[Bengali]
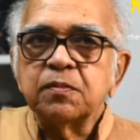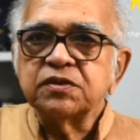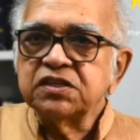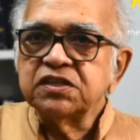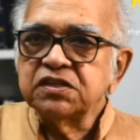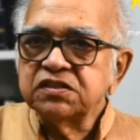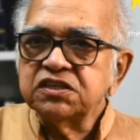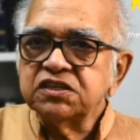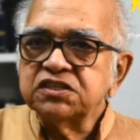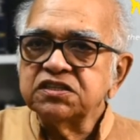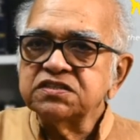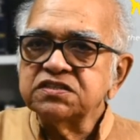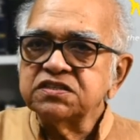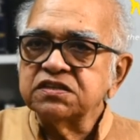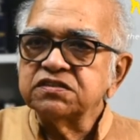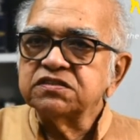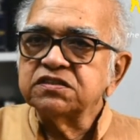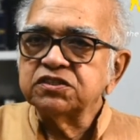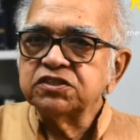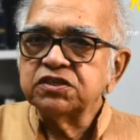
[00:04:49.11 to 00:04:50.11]
আমাদের দেশে
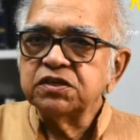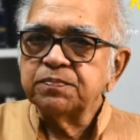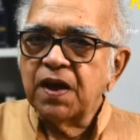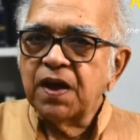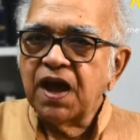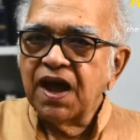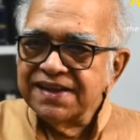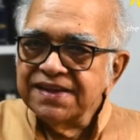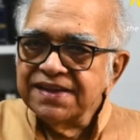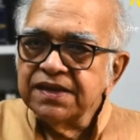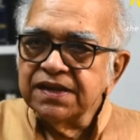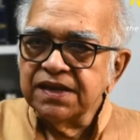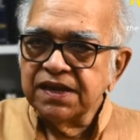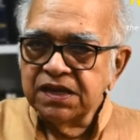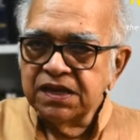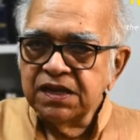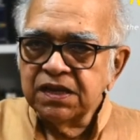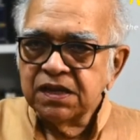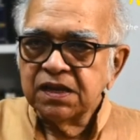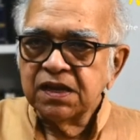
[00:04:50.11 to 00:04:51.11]
সেন্সরশিপ
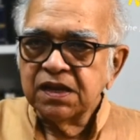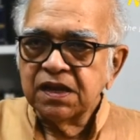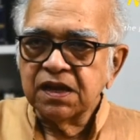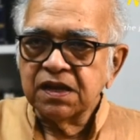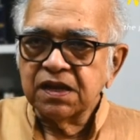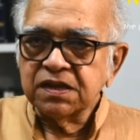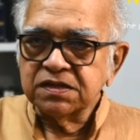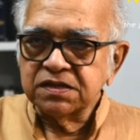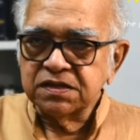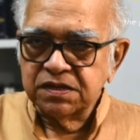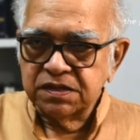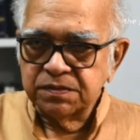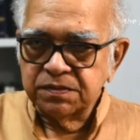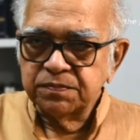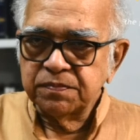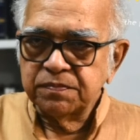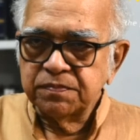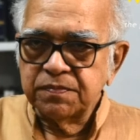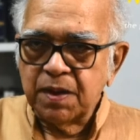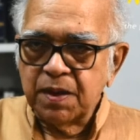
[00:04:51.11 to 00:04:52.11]
আইনে একটা
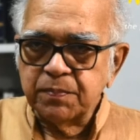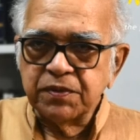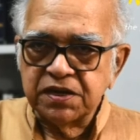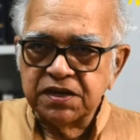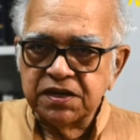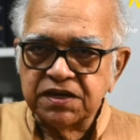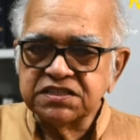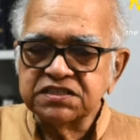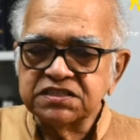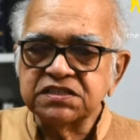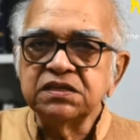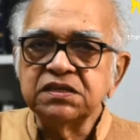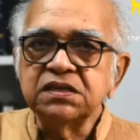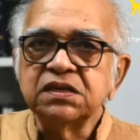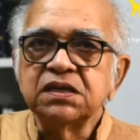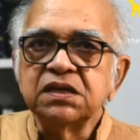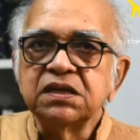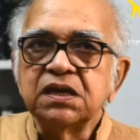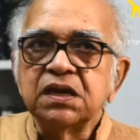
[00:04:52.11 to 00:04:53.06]
ব্যাপার আছে